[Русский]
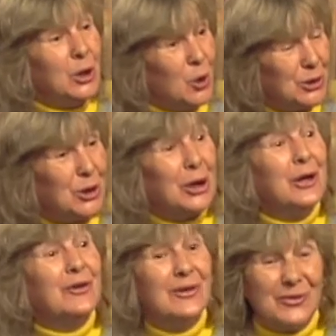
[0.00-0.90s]
Но это
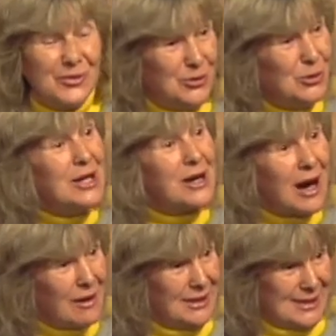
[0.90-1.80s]

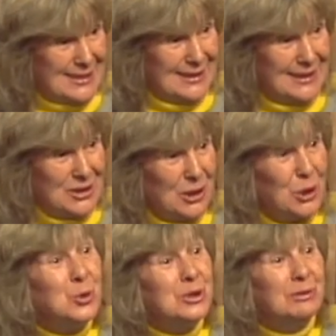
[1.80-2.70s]
нравится,
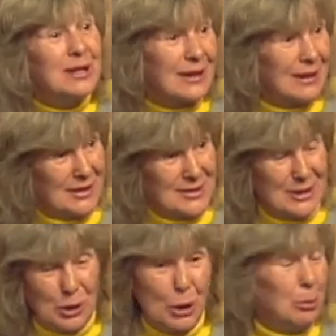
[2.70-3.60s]
людям
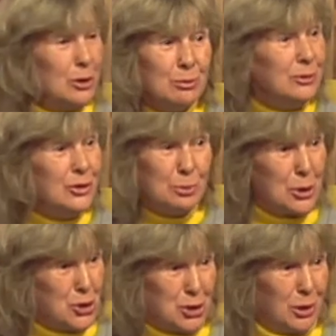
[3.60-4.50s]
нравится. Я поэтому не
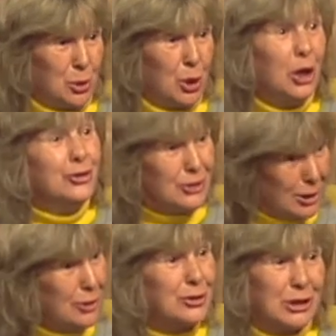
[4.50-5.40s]
запрещаю. И
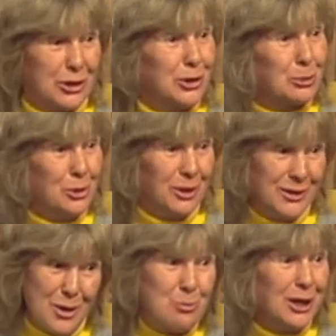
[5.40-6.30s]
солисты к этому
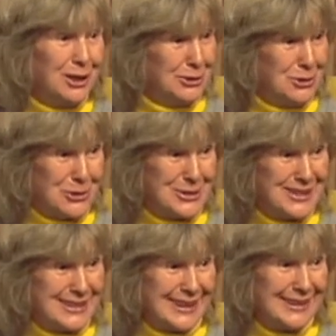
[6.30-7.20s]
нормально
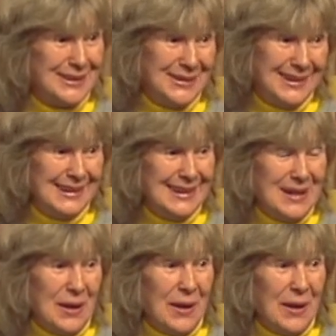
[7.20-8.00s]
относятся. Ага.